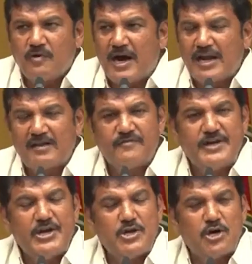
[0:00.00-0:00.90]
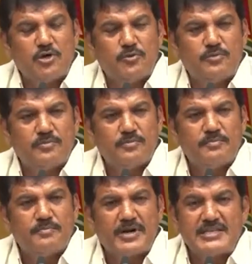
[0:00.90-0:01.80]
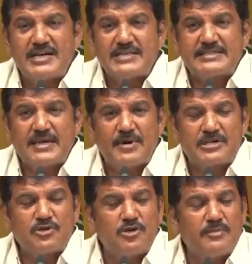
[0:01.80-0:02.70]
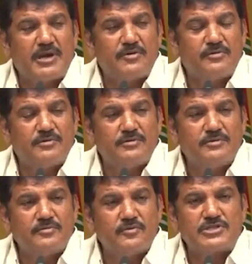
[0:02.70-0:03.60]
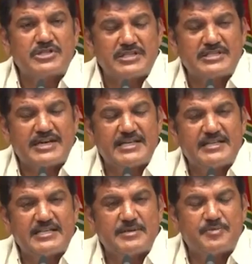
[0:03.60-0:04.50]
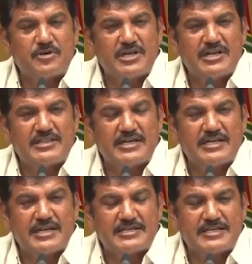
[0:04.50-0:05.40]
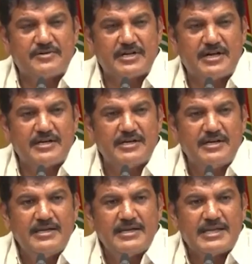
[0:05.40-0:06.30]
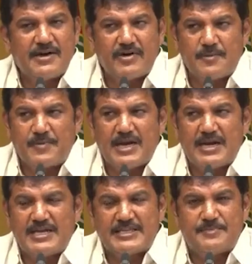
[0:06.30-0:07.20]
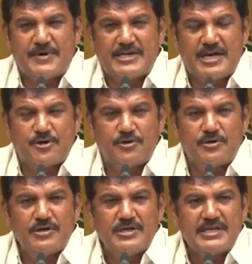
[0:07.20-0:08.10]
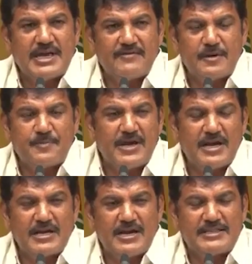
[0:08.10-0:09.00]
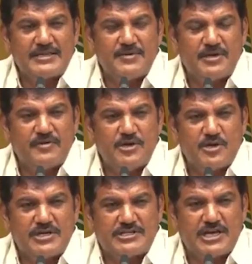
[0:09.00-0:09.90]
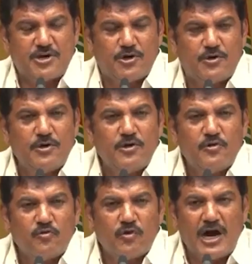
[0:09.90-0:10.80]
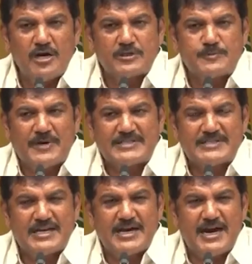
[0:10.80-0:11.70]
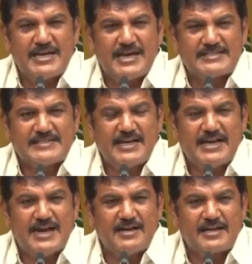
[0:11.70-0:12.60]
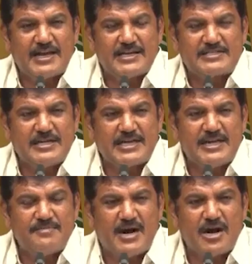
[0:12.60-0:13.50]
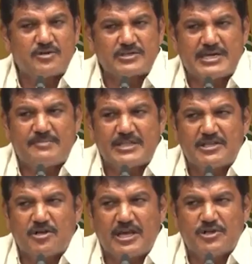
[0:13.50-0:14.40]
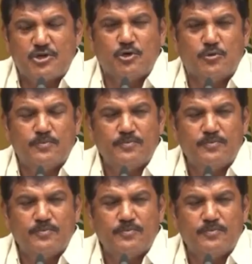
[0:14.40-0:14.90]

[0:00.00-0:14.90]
వాళ్ళ వీడియోలు ప్రజా సమక్షంలో మేము ఉంచడం జరిగిందని చెప్పి కూడా నేను తెలియజేస్తా ఉన్నా ఎవరి పేర్లైతే పెట్టారో ఎవరి అయితే మీరు వినియోగించారో వాళ్ళు స్పష్టంగా ఎస్ఐన్ ల్యాండ్ కేసులకి మాకు సంబంధం లేదు